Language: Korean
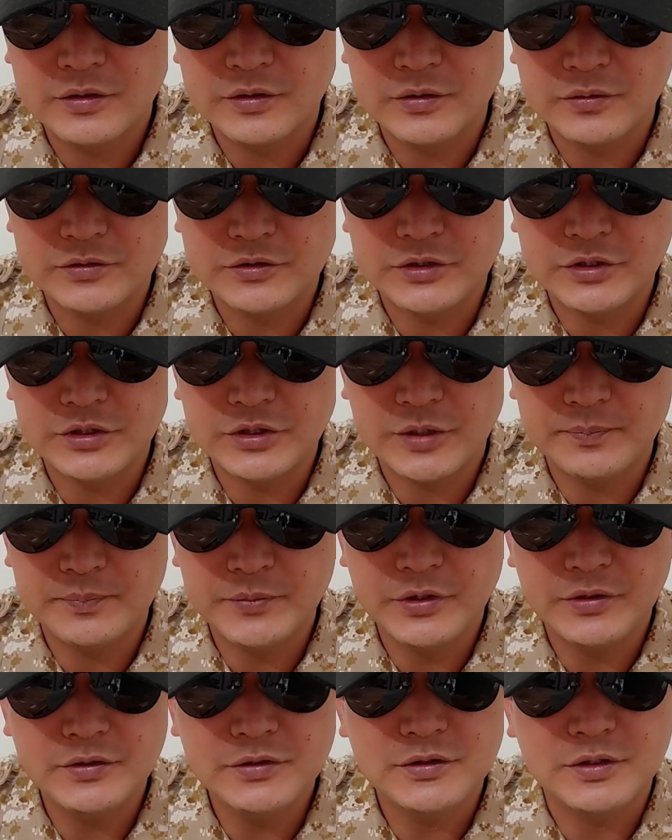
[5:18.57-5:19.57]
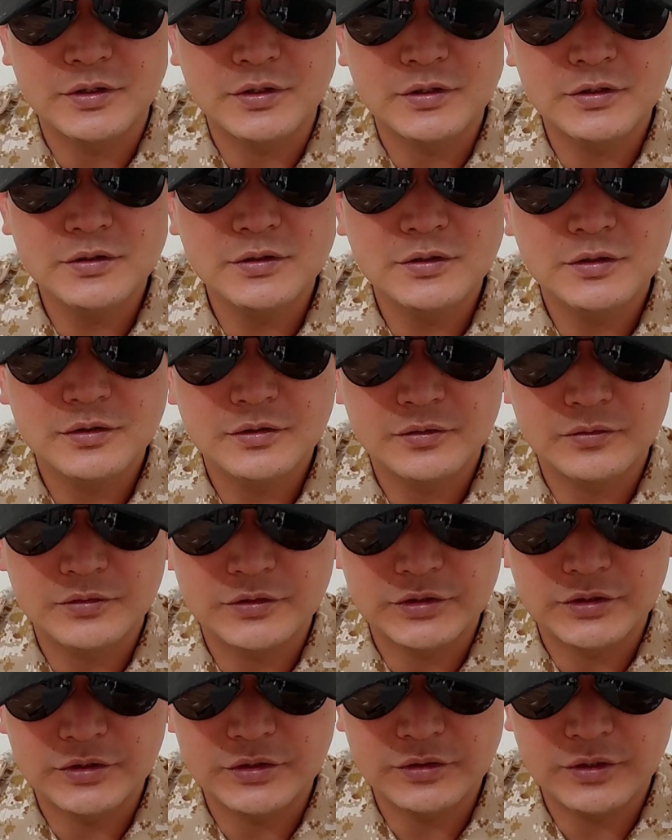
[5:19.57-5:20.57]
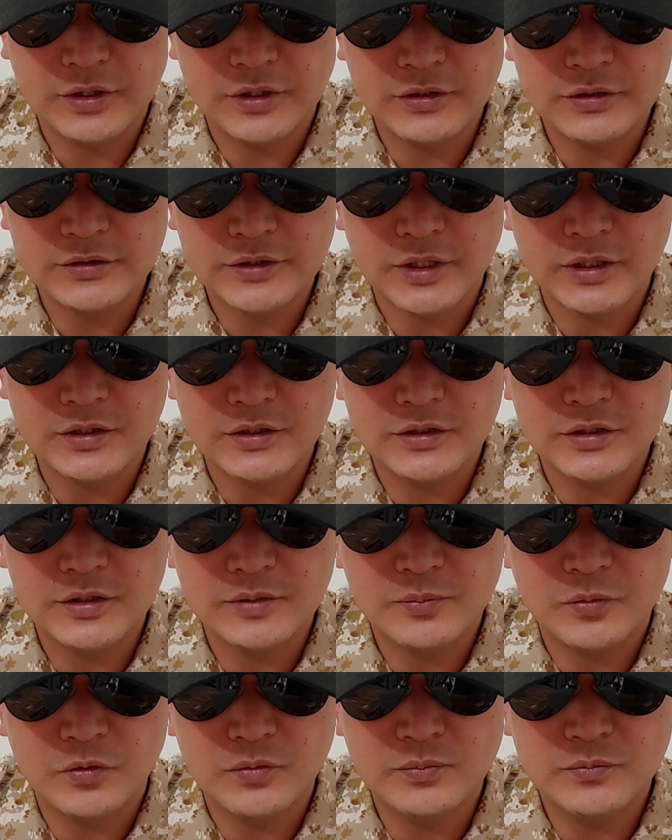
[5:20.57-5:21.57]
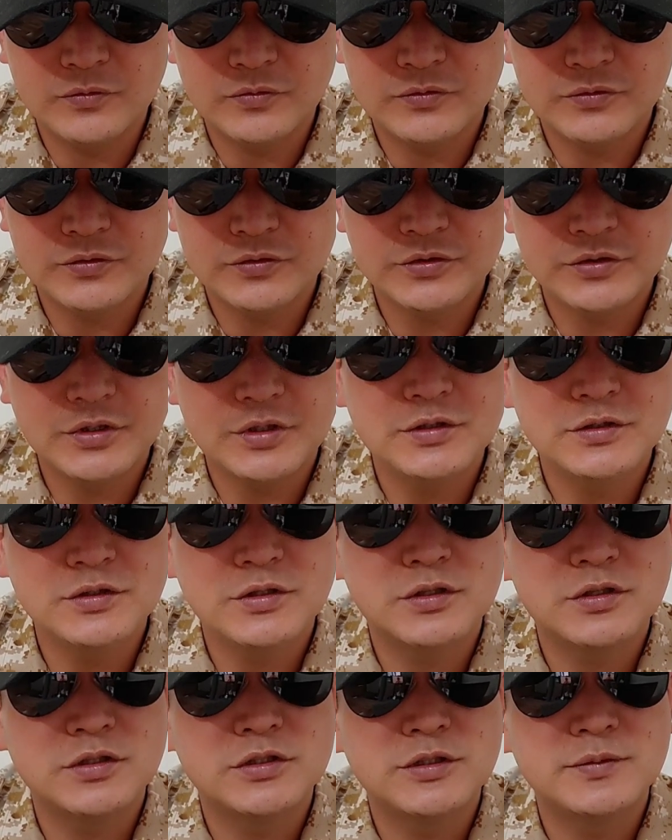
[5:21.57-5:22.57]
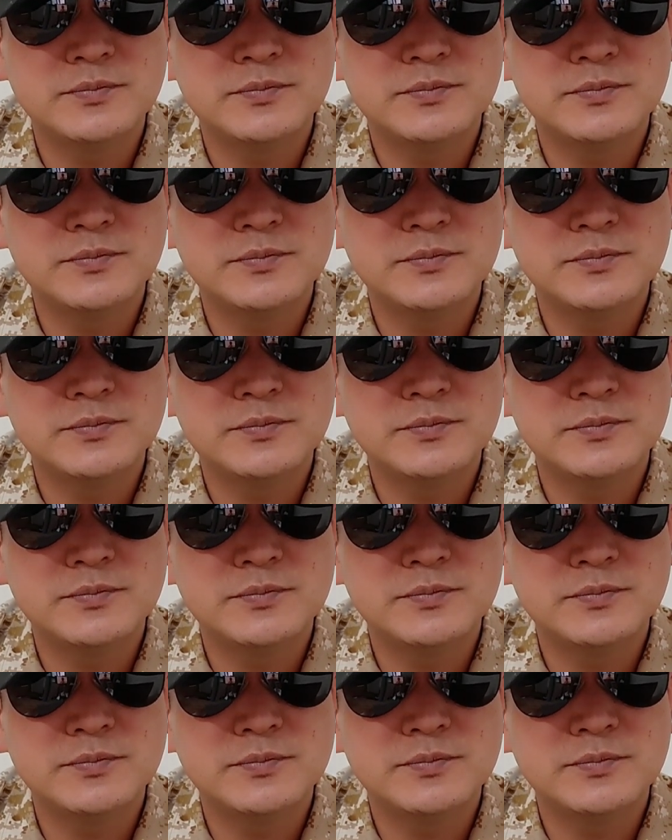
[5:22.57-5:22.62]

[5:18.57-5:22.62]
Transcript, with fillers: 그리고 지휘관 평정, 그리고 지휘관 장기 복무 추천서를